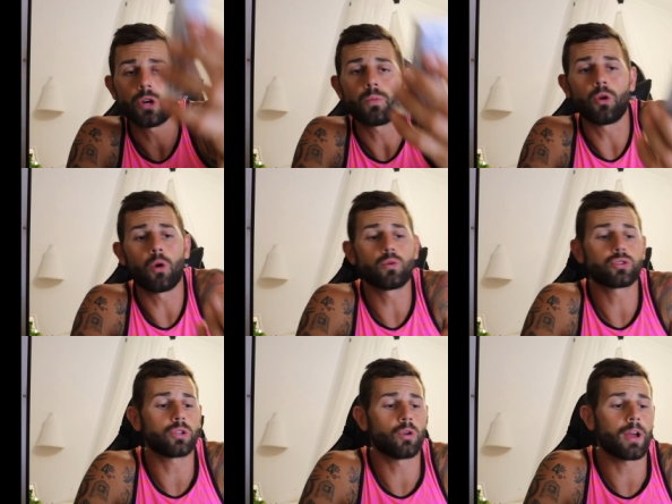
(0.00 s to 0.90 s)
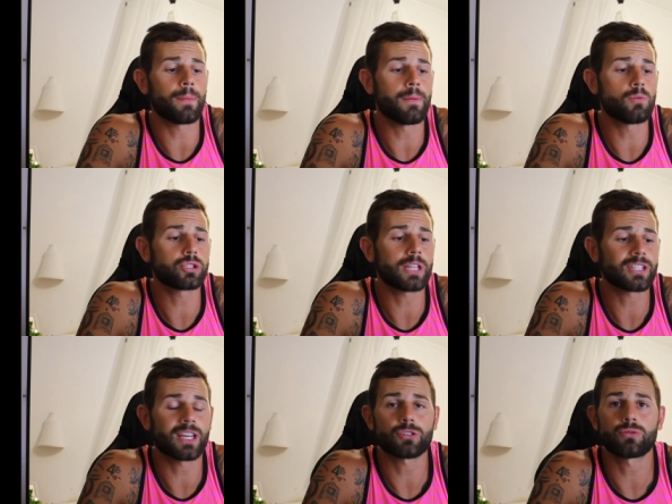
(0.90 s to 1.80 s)
Lo, lo que a mí me gusta
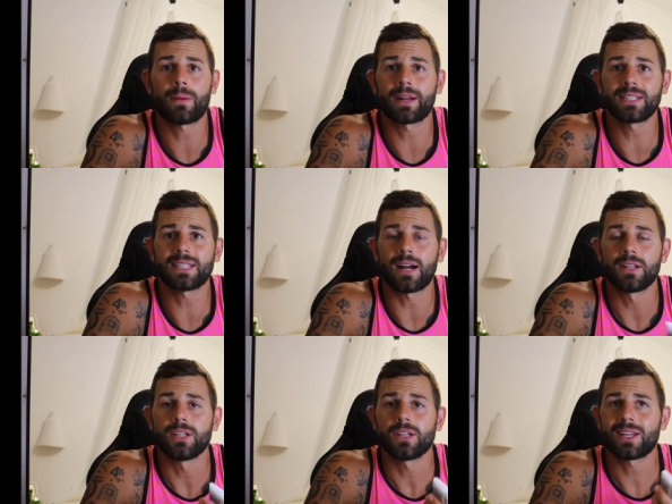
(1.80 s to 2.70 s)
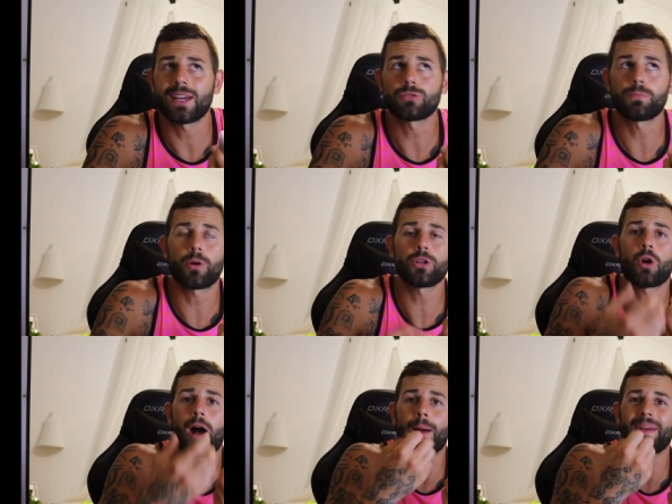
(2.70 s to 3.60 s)
es que es una barrita que es un
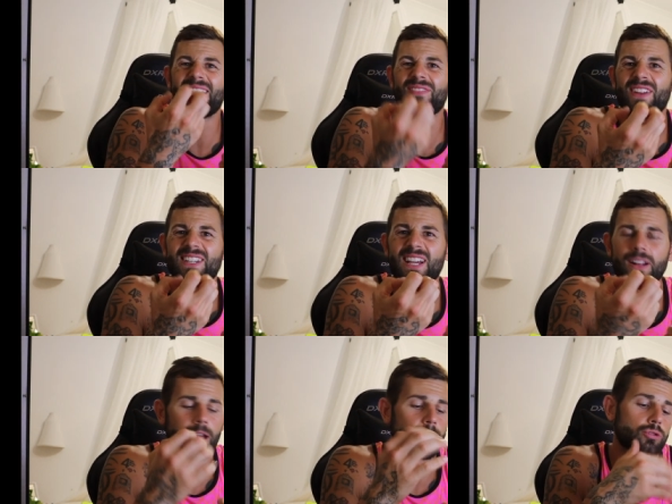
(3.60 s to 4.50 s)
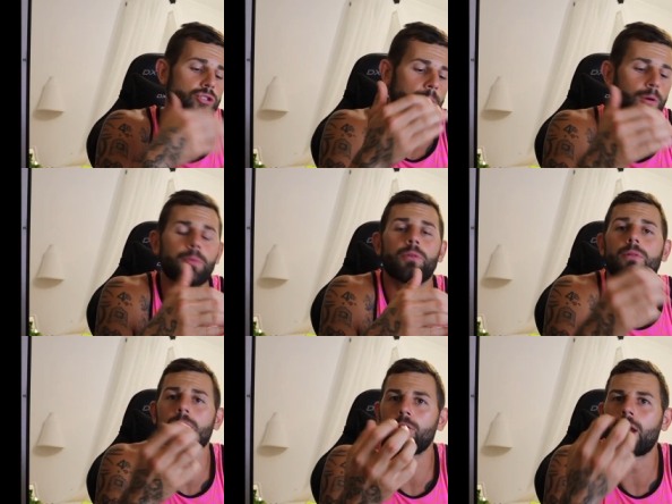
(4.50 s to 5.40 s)
poquito avena y fresa. Hay otro sabor,
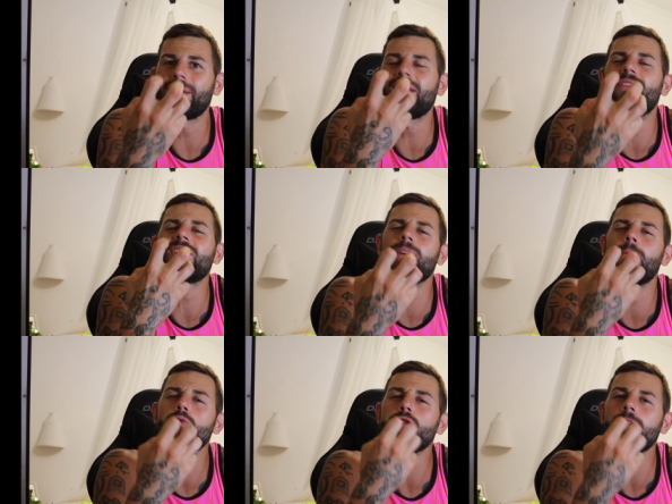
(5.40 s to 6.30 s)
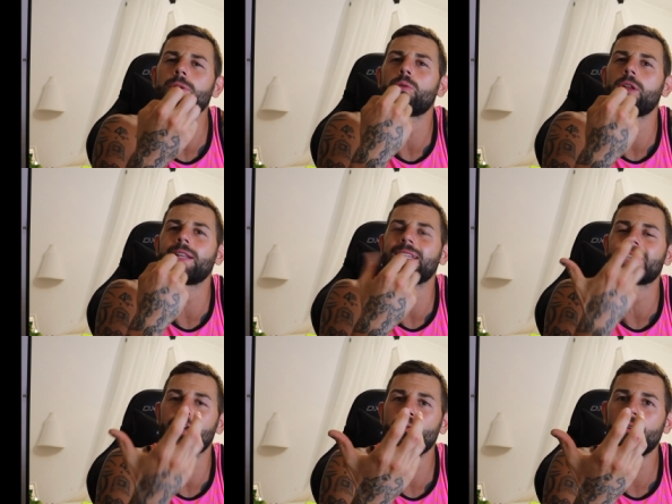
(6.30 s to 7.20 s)
pero con avena y fresa me gusta, me recuerda al
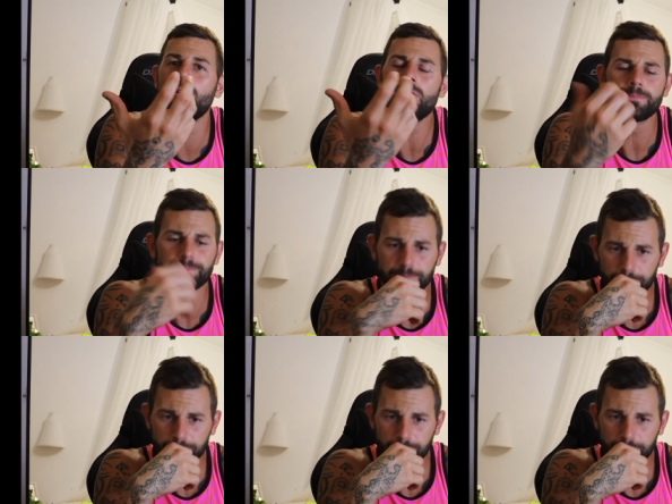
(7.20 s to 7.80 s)
desayuno, ¿no?